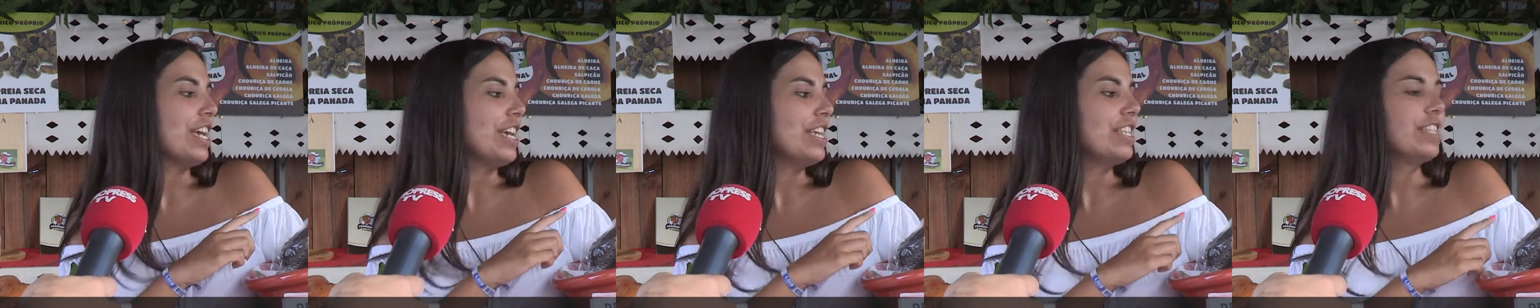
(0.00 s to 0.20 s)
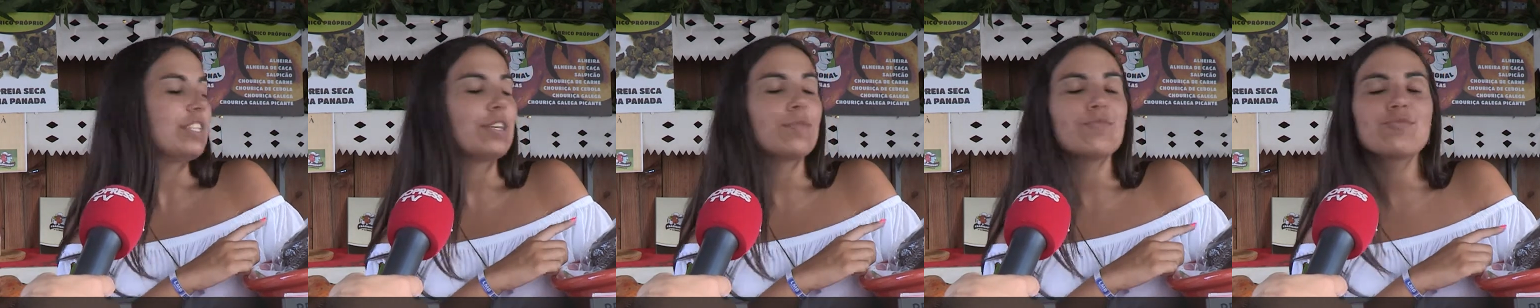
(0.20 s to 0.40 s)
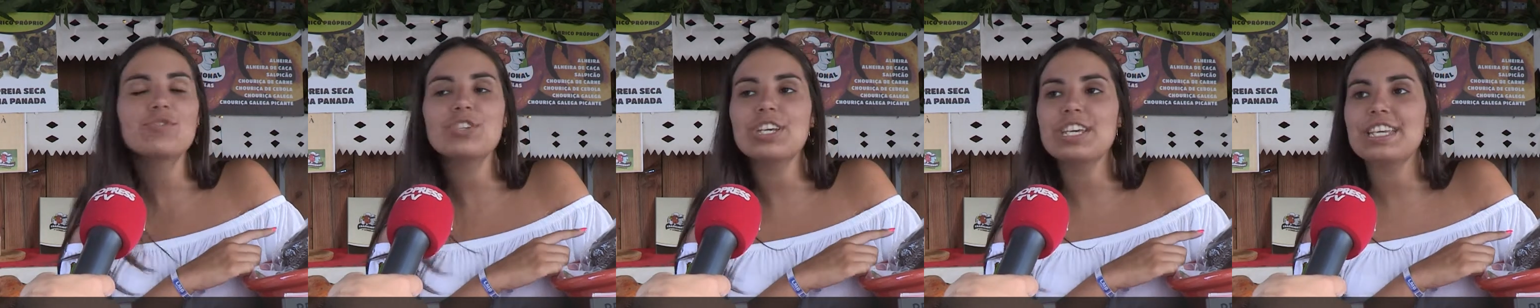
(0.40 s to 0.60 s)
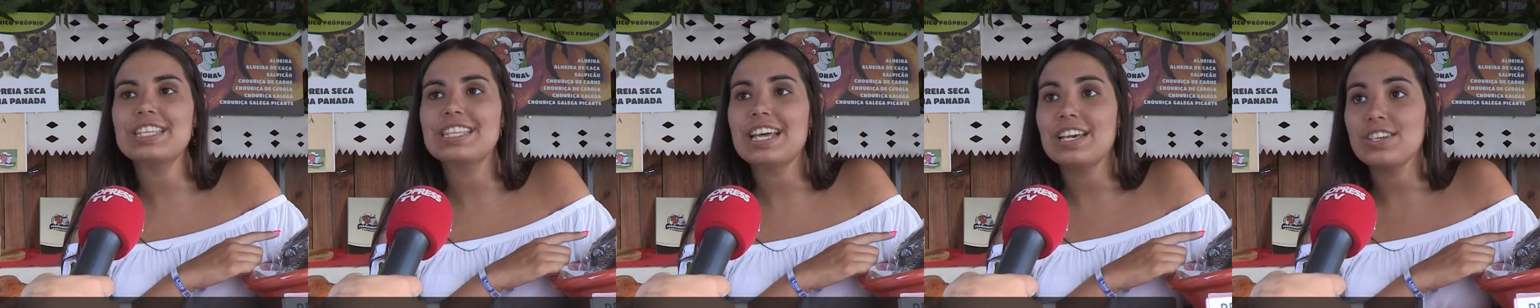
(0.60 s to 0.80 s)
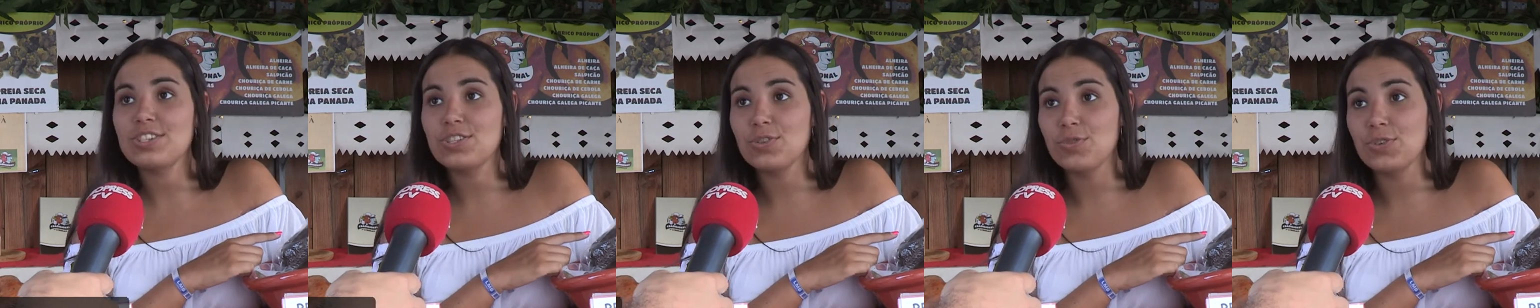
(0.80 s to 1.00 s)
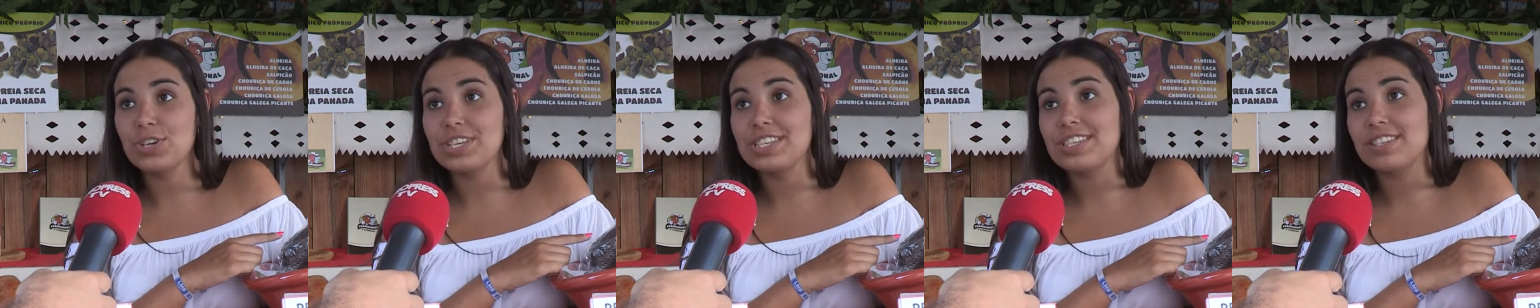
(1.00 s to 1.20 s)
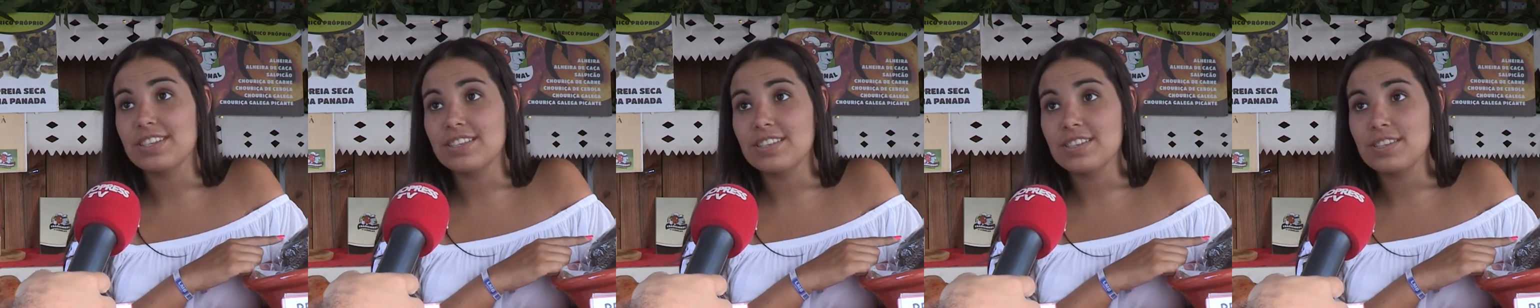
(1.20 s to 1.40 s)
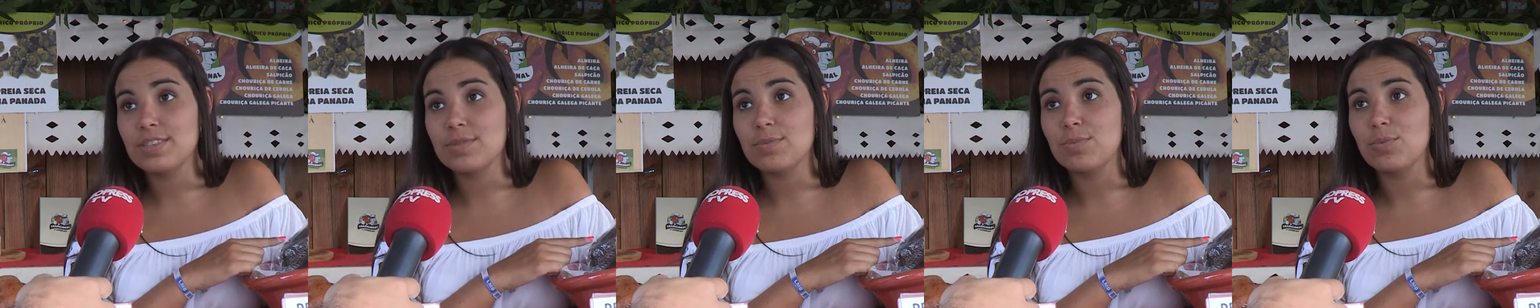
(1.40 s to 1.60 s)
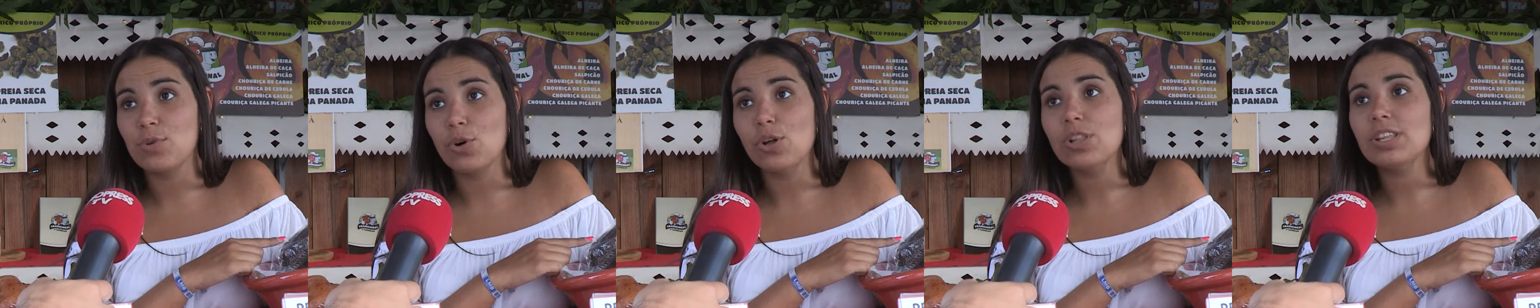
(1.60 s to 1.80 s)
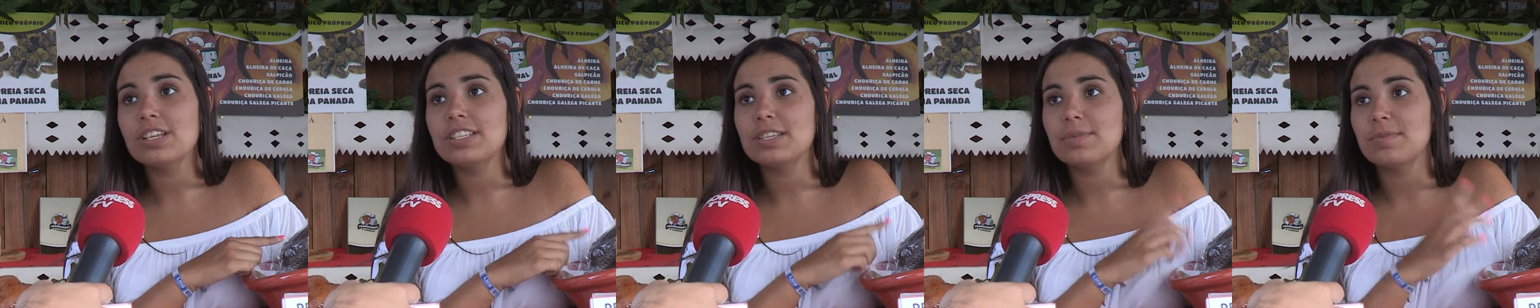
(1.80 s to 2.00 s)
temos ainda a chouriça de
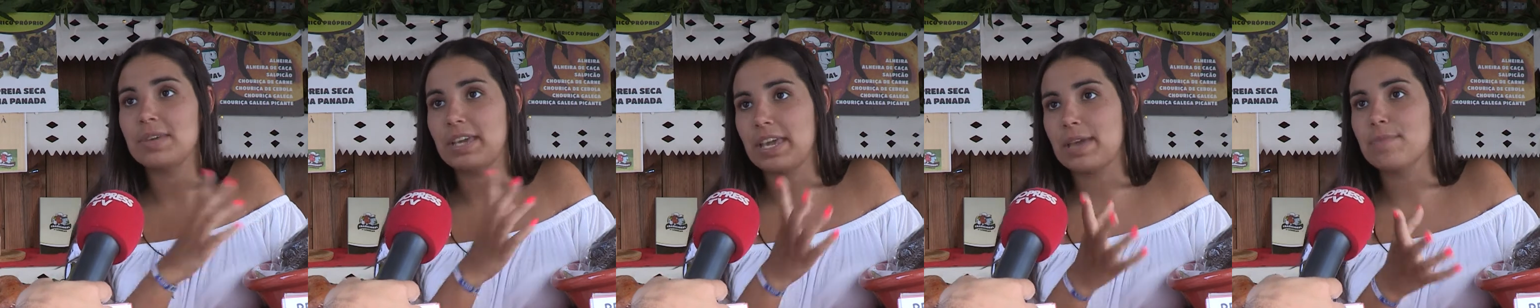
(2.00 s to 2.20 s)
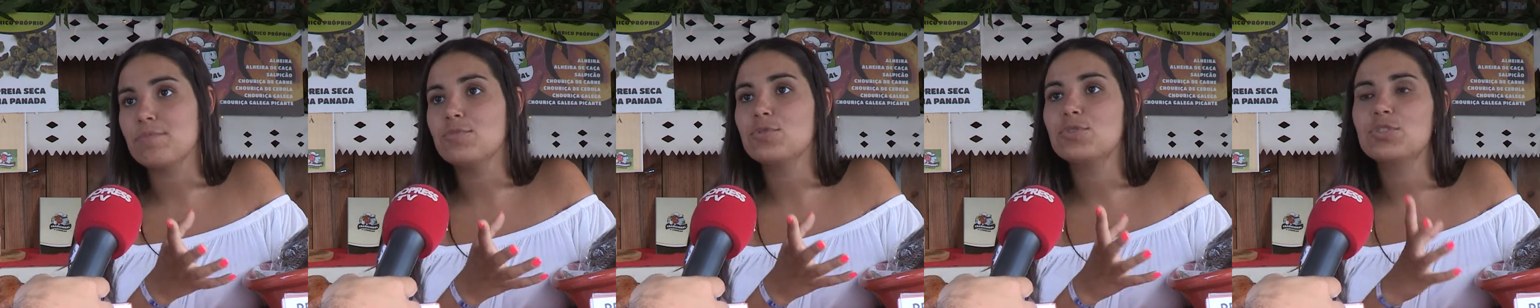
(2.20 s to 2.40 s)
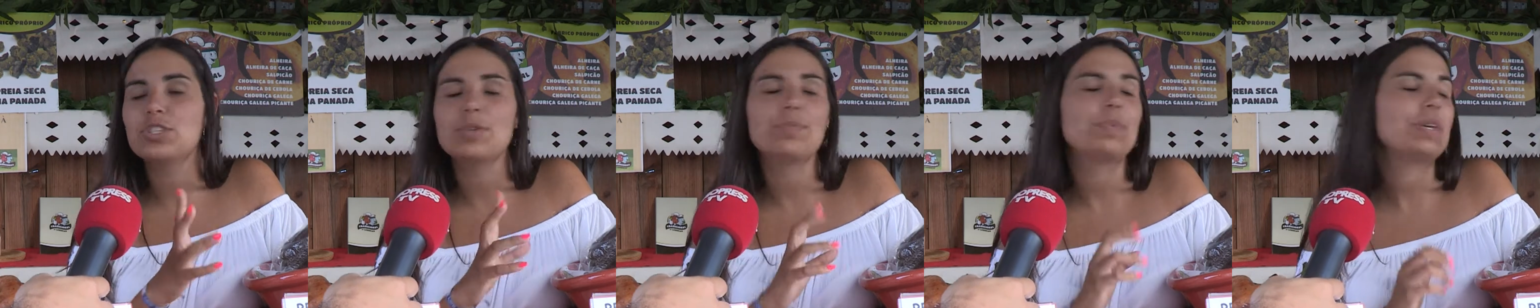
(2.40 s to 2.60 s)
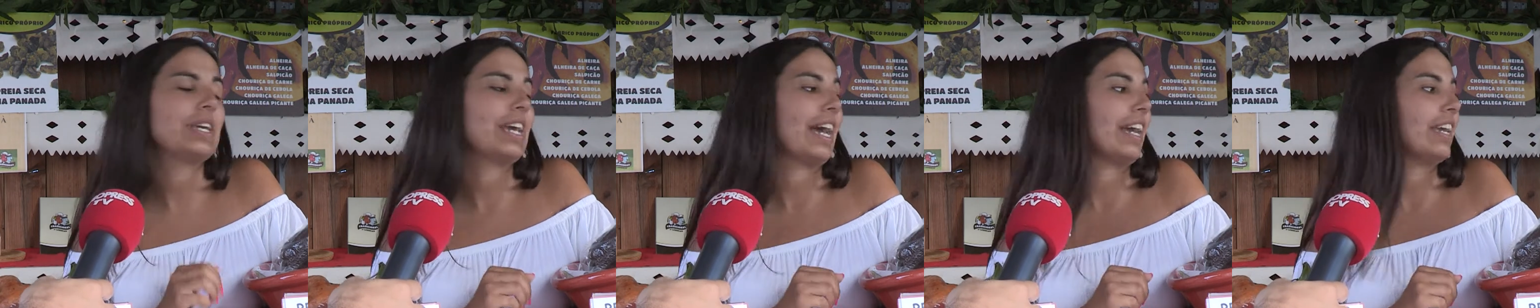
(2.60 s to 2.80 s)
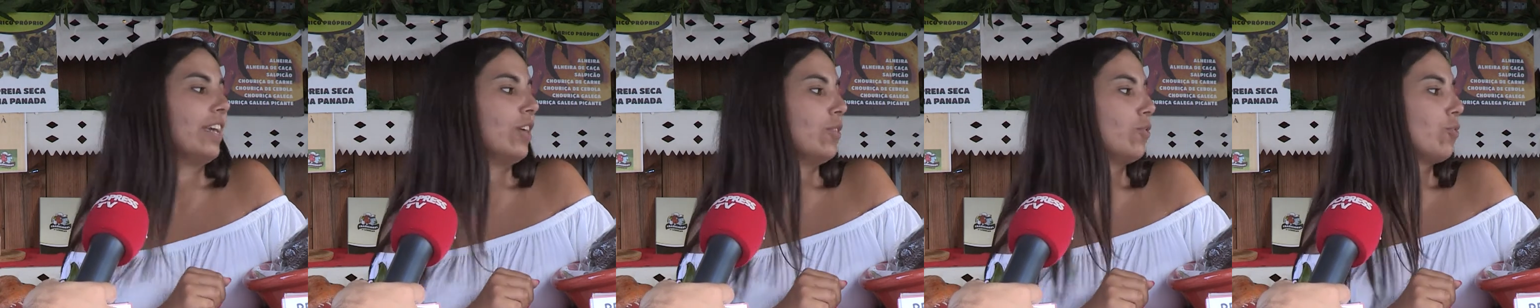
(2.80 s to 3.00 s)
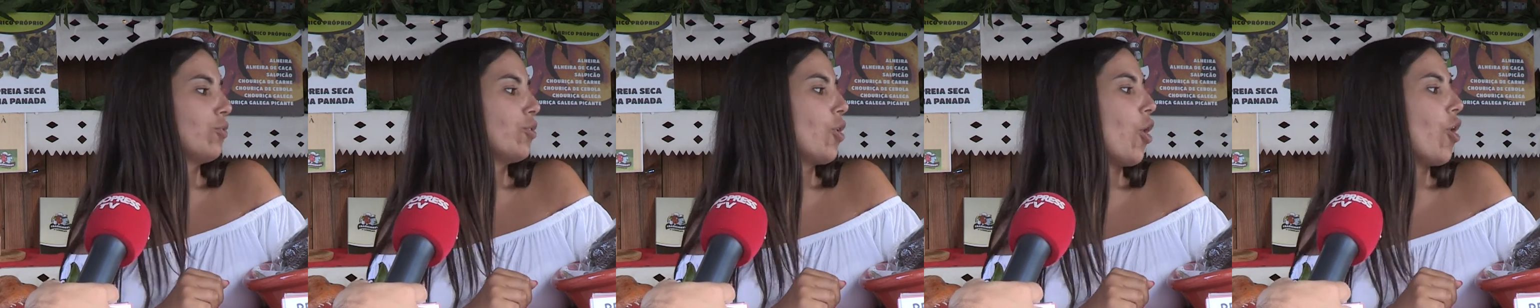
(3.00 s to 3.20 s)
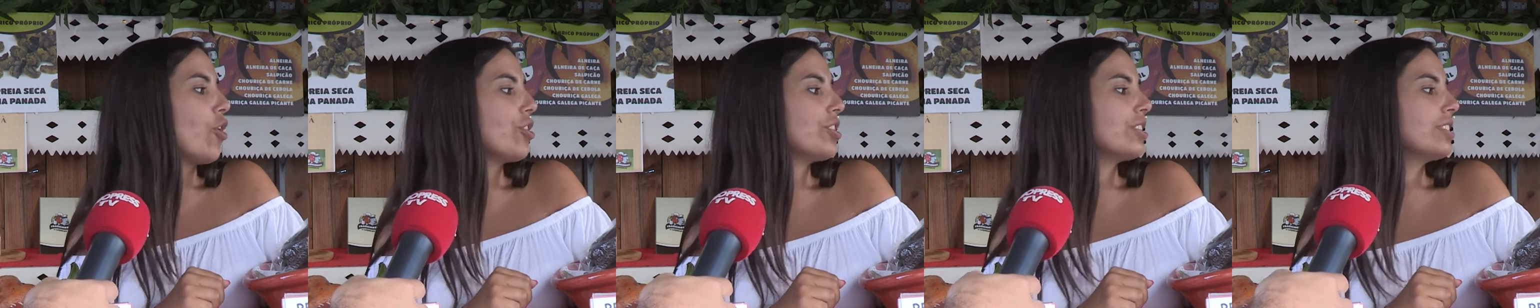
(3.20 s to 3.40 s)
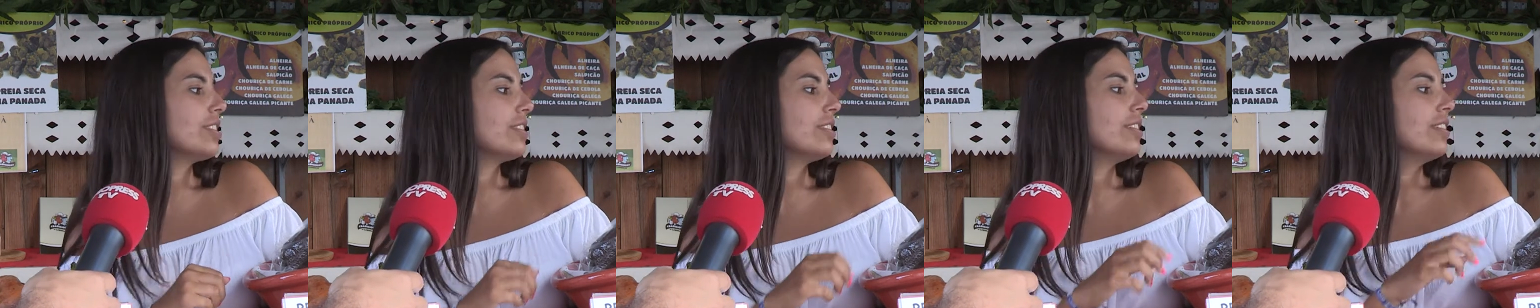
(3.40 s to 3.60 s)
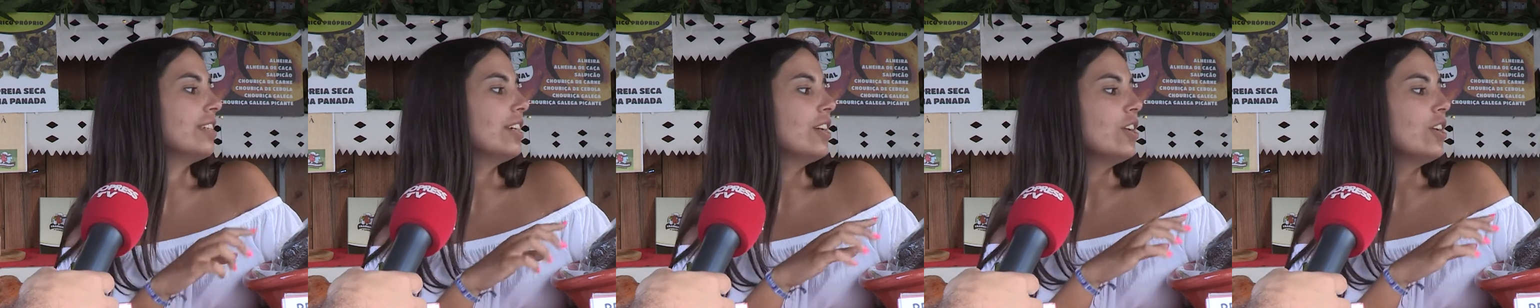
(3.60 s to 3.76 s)
cebola, também é muito típica aqui do norte,